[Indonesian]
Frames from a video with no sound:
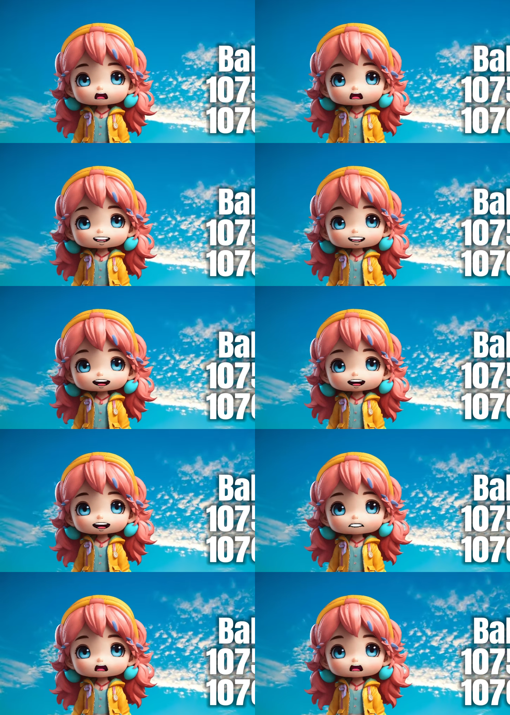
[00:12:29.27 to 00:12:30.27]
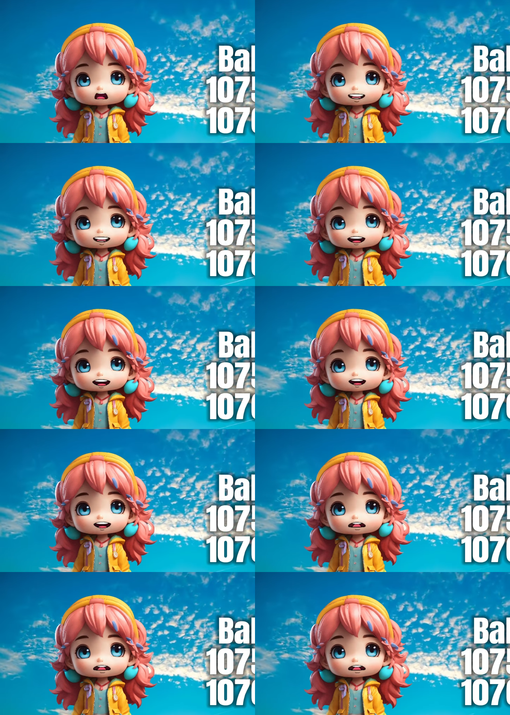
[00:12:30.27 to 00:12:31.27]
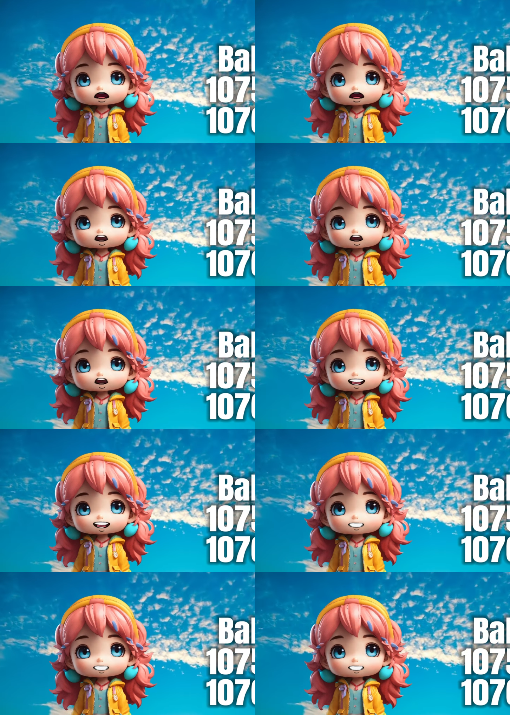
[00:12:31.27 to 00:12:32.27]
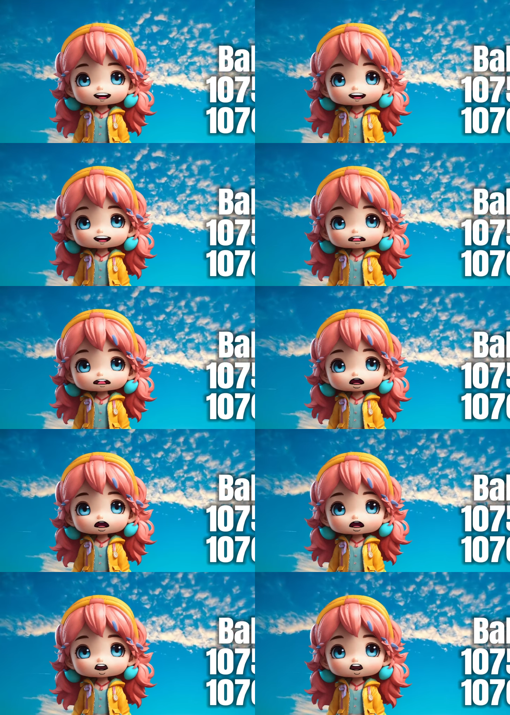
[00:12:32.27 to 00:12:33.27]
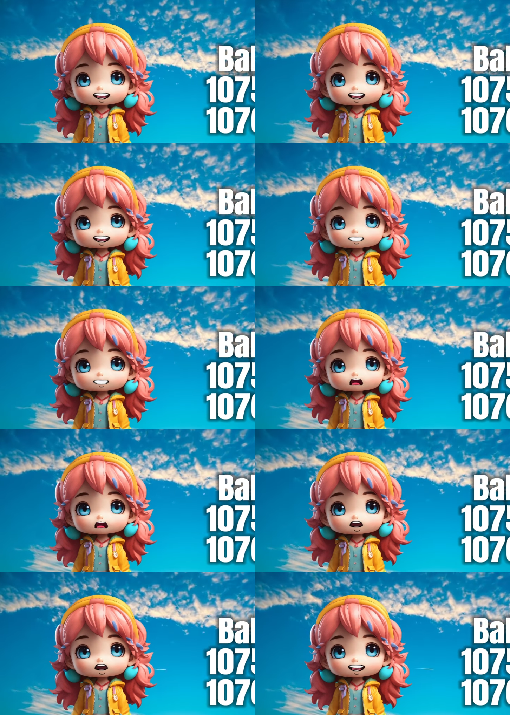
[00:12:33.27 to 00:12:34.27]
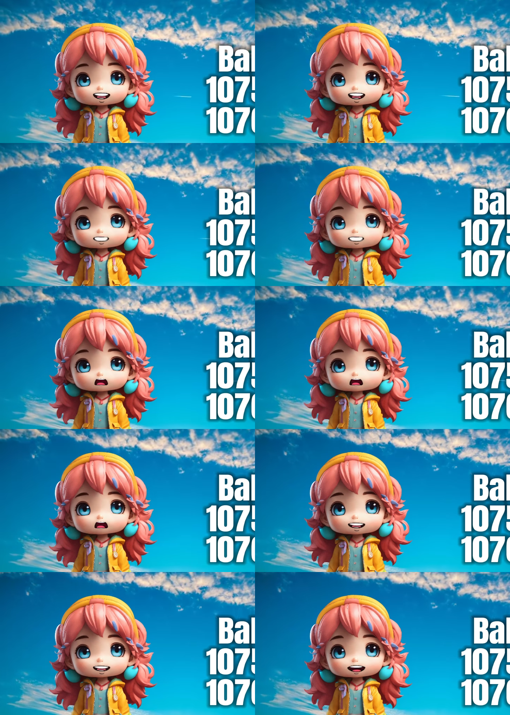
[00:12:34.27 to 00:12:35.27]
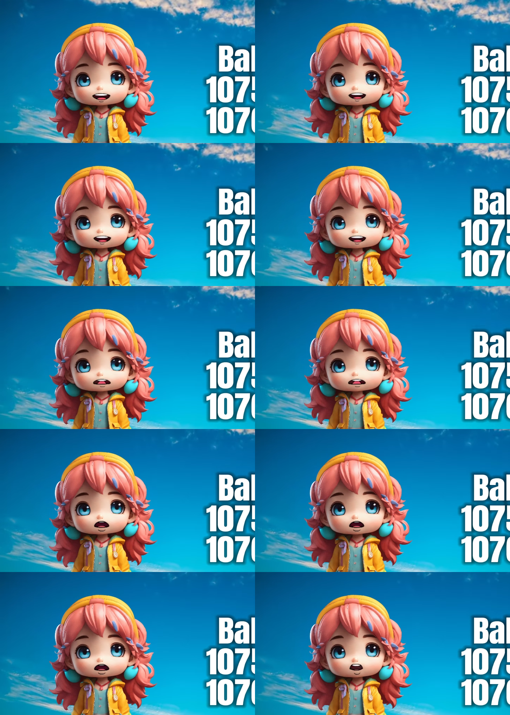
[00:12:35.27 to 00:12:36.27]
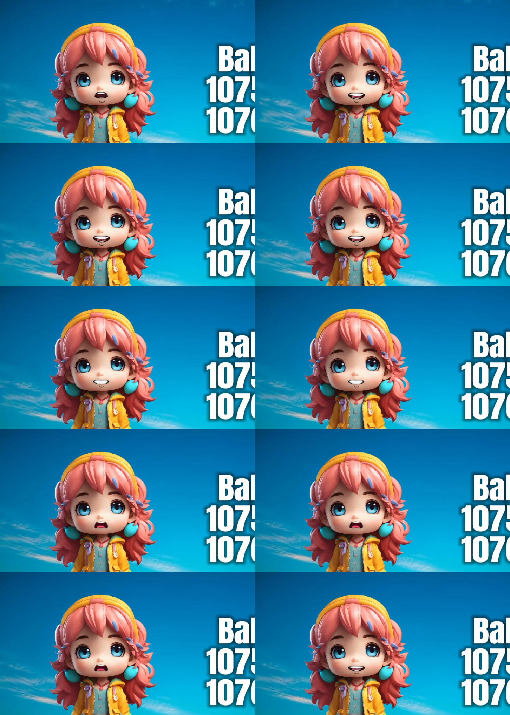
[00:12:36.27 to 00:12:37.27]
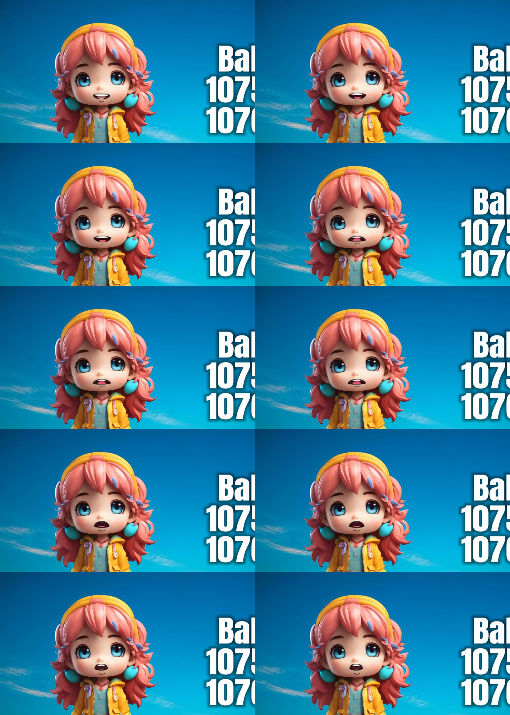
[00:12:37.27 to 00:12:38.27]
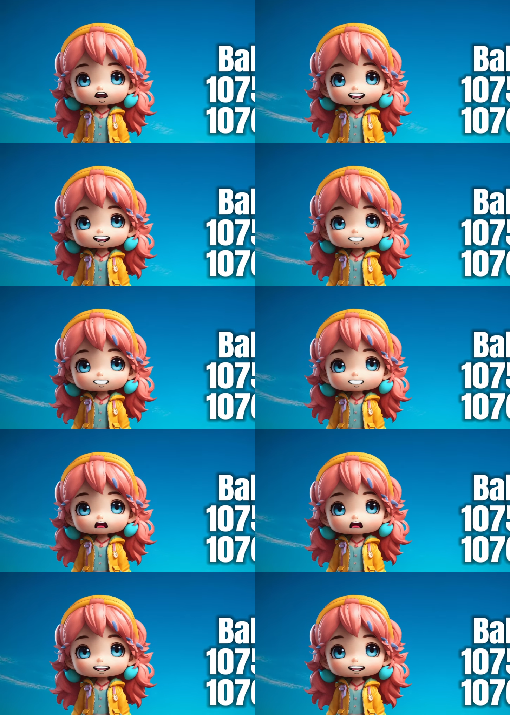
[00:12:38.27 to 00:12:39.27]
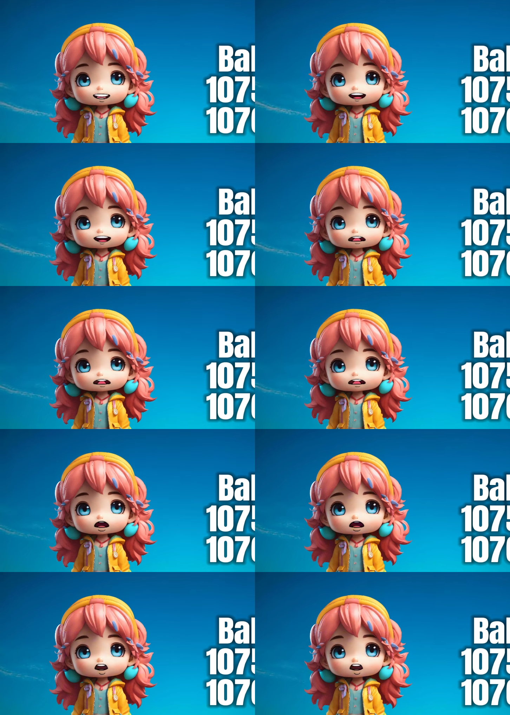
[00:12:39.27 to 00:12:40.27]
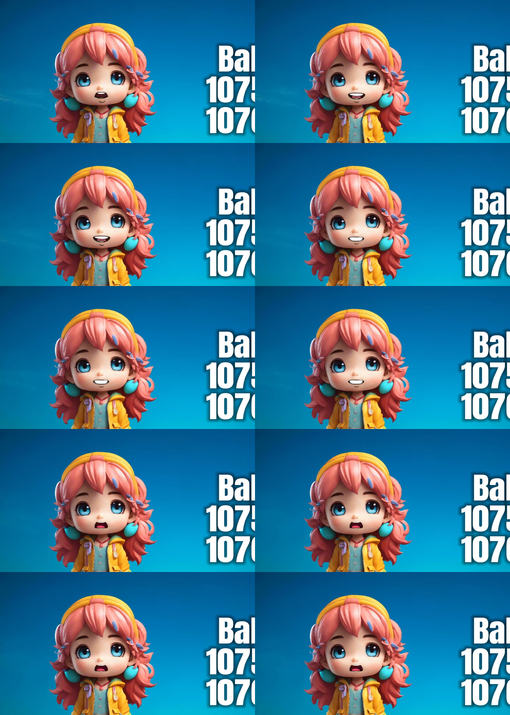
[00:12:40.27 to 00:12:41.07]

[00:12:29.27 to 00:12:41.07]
Sebentar lagi aku akan makan. Clara masih tidur. Kina menjelaskan satu persatu. Ezra berkata, kalau kamu masih lelah, minta tolong Bibi Lea yang jaga Clara.